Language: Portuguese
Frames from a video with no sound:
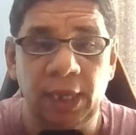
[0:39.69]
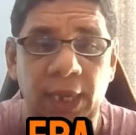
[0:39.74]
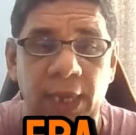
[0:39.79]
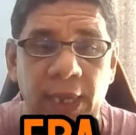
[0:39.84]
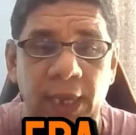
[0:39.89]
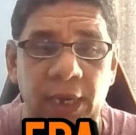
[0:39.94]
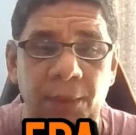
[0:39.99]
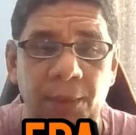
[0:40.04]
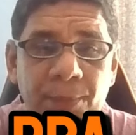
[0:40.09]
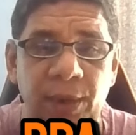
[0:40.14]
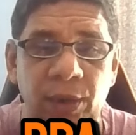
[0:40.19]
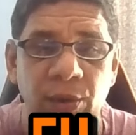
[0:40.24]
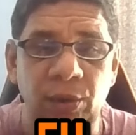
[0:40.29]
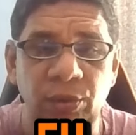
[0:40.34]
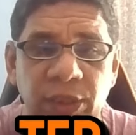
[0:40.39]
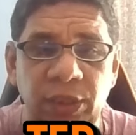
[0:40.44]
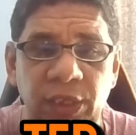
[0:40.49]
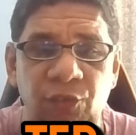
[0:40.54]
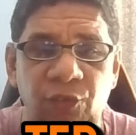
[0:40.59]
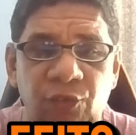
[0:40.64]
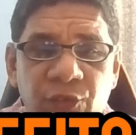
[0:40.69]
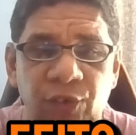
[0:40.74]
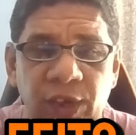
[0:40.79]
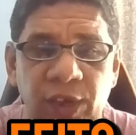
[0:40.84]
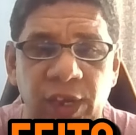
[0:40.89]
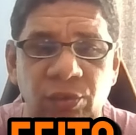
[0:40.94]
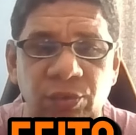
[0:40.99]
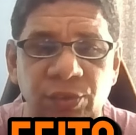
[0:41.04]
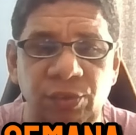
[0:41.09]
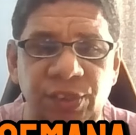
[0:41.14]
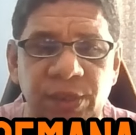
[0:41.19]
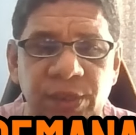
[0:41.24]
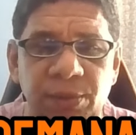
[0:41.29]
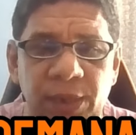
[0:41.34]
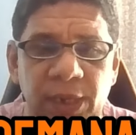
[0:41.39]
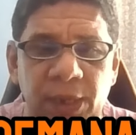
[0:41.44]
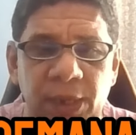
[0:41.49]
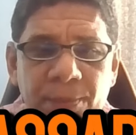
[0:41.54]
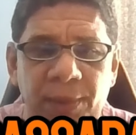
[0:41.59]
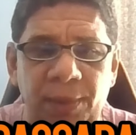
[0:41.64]
Era para eu ter feito
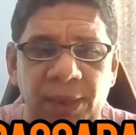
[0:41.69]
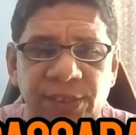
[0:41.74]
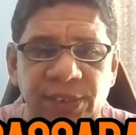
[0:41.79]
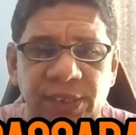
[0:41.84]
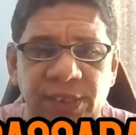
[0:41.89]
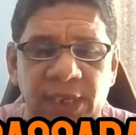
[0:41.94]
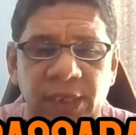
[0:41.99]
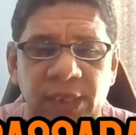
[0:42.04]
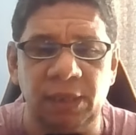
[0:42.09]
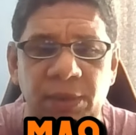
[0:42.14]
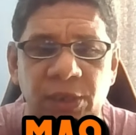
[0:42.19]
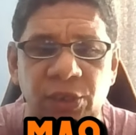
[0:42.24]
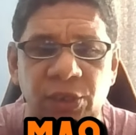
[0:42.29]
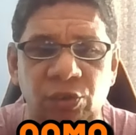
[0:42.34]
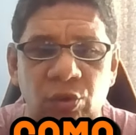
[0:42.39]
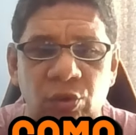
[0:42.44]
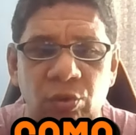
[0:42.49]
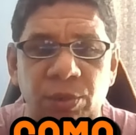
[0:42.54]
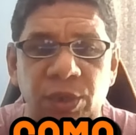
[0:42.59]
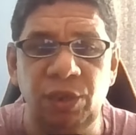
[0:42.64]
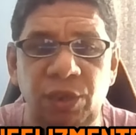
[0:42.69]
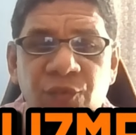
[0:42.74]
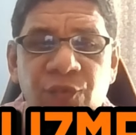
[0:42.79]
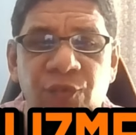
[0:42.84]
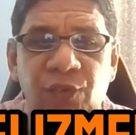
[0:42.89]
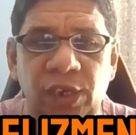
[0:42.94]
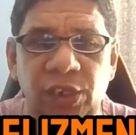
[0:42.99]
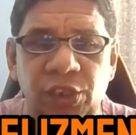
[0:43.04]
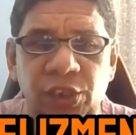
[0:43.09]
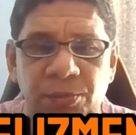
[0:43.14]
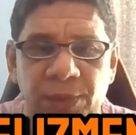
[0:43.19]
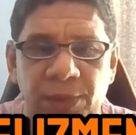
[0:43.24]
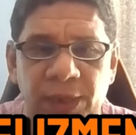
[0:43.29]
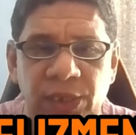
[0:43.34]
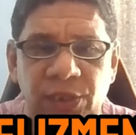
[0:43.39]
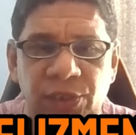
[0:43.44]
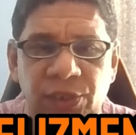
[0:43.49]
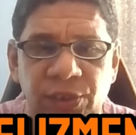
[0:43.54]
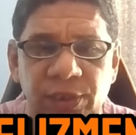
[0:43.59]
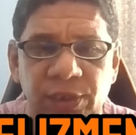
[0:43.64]
semana passada, mas como
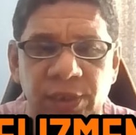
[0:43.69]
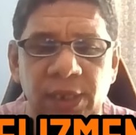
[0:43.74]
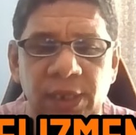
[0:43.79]
infelizmente